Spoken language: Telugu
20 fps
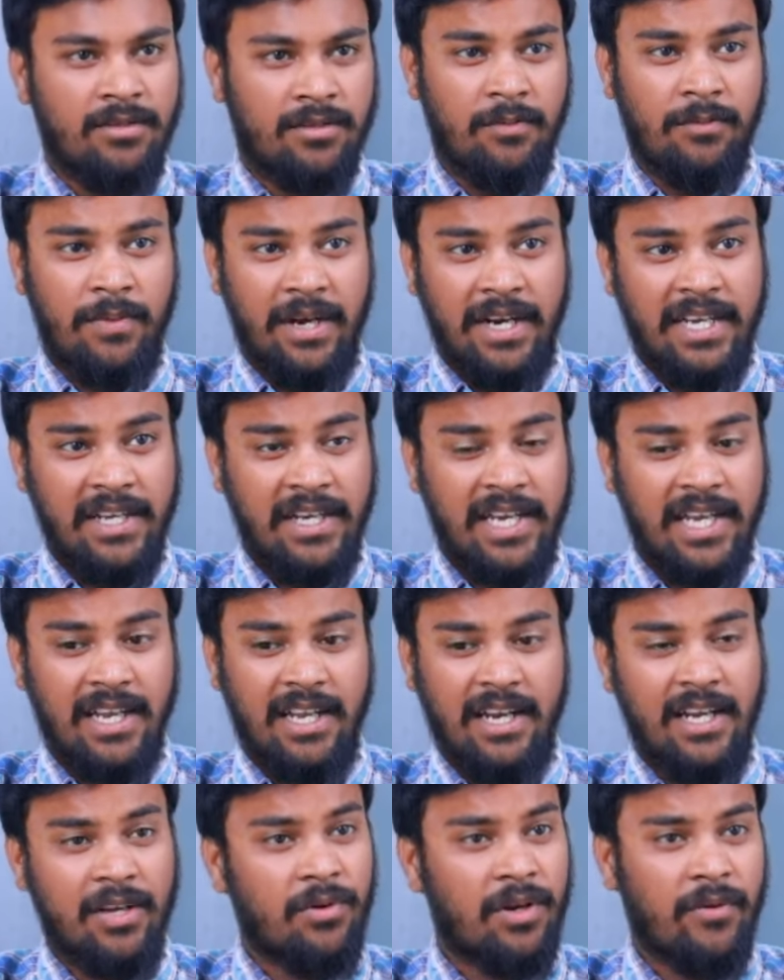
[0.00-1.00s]
సో బయటికి
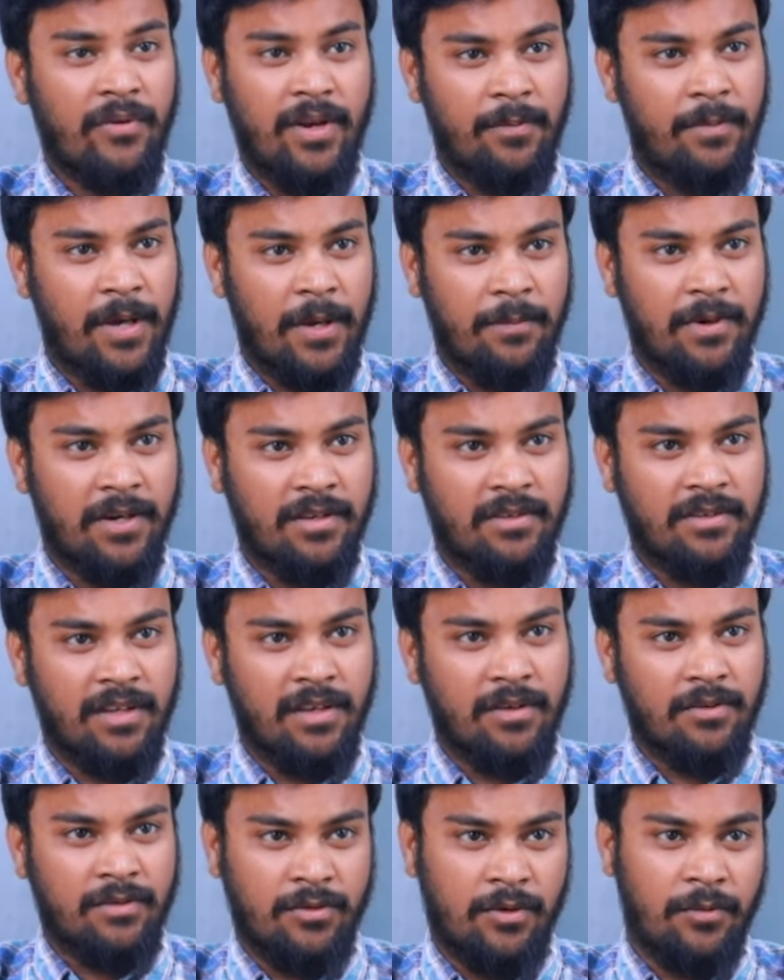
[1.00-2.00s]
వెళ్ళాలంటే కూడా వాళ్ళు
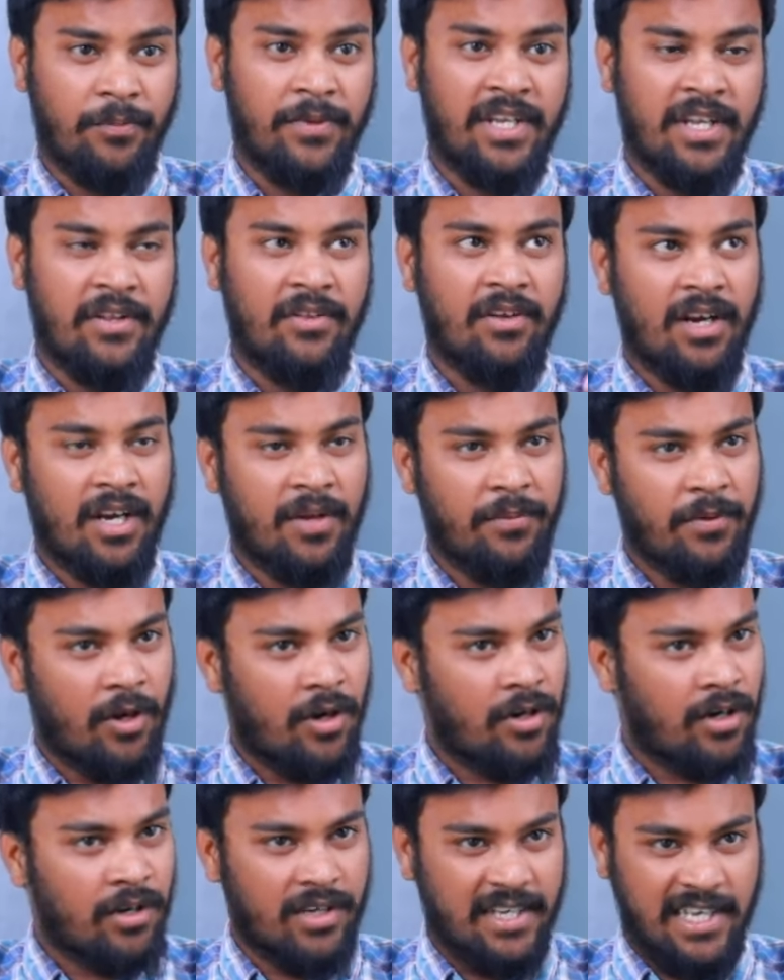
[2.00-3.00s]
భయపడుతున్నారు సో మీరు ఎందుకంటే మీరు
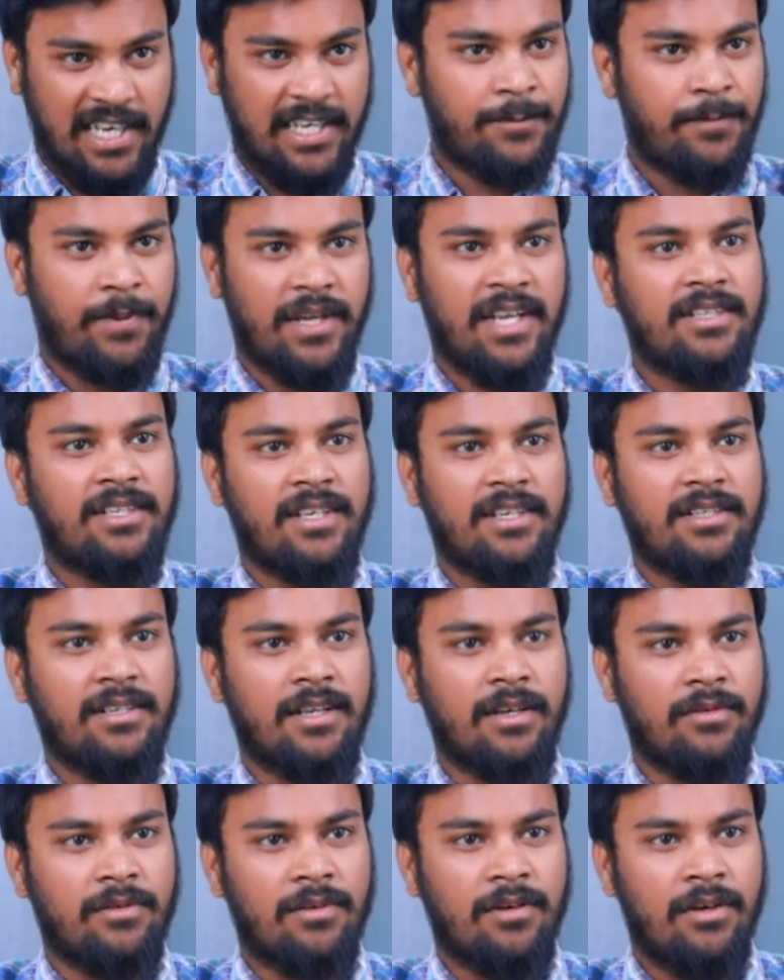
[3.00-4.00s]
ఆల్రెడీ ఎక్స్పీరియన్స్
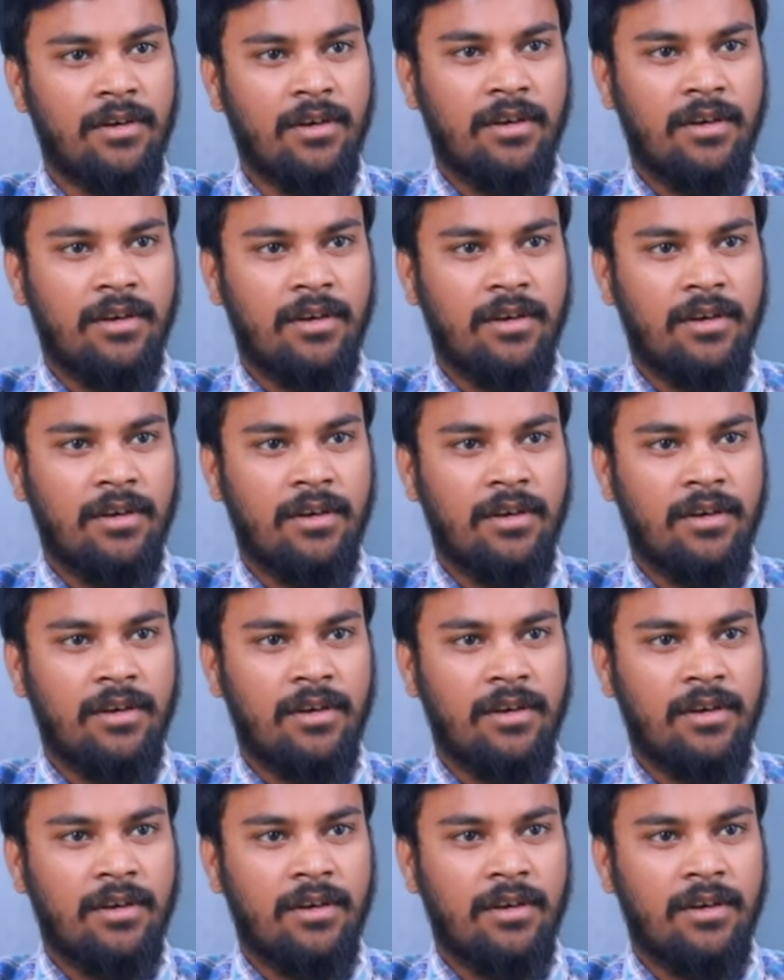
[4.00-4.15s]
చేసినారు